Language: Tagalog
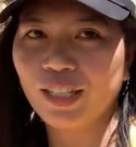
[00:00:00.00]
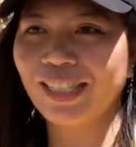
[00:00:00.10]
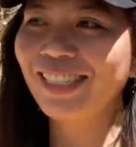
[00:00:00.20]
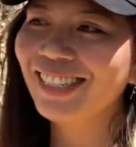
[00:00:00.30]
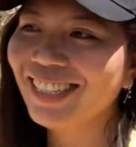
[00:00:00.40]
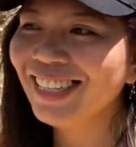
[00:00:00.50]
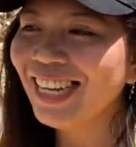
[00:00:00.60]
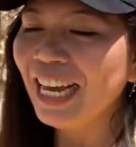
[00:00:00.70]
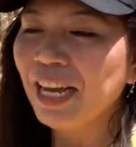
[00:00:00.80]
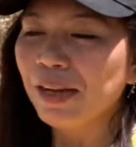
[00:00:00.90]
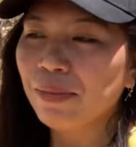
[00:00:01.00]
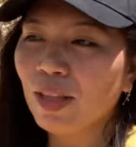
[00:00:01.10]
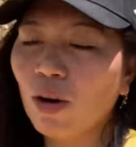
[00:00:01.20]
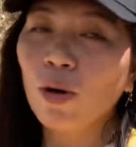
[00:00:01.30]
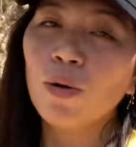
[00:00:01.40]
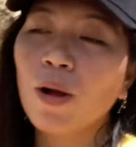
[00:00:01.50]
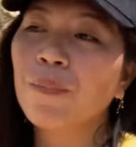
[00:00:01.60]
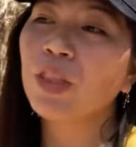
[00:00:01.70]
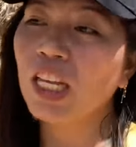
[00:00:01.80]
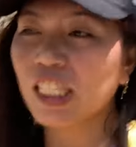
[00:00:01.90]
Kita kung
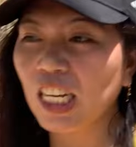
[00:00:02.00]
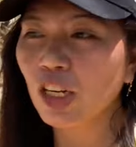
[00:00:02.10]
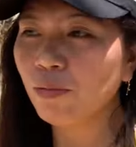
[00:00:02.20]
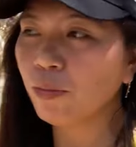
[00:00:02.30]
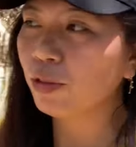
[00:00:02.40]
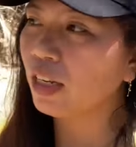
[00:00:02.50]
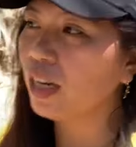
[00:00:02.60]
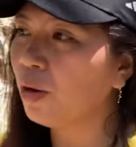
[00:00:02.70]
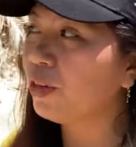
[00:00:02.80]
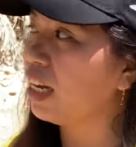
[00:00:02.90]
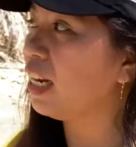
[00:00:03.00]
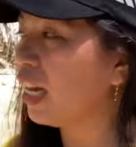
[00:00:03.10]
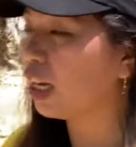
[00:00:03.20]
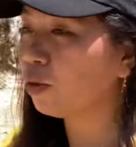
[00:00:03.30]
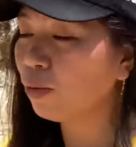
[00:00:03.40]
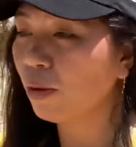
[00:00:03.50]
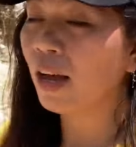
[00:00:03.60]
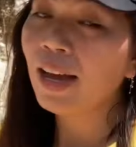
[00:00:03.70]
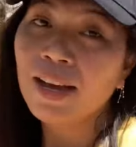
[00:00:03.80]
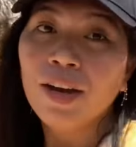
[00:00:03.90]
interesado mo mo tan atong
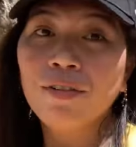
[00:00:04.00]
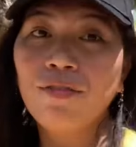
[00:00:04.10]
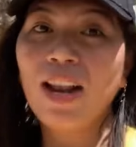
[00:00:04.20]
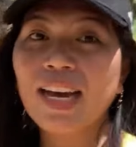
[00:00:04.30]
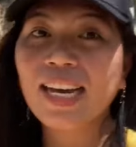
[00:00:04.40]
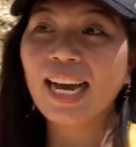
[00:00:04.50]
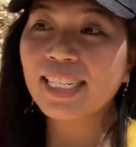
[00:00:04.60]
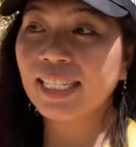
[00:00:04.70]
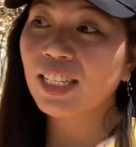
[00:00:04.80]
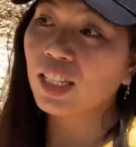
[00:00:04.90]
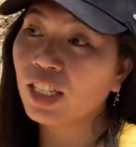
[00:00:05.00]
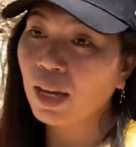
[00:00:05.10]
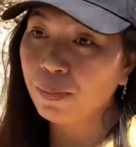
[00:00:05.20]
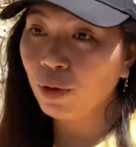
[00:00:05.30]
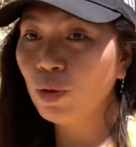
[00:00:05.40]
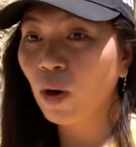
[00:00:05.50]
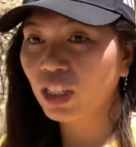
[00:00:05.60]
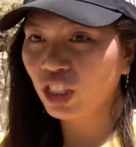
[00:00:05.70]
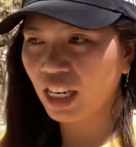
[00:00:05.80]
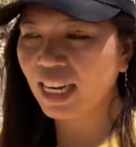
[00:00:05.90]
vlog guys, just keep on
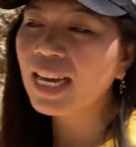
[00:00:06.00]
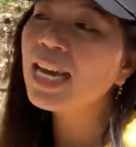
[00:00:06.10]
watching.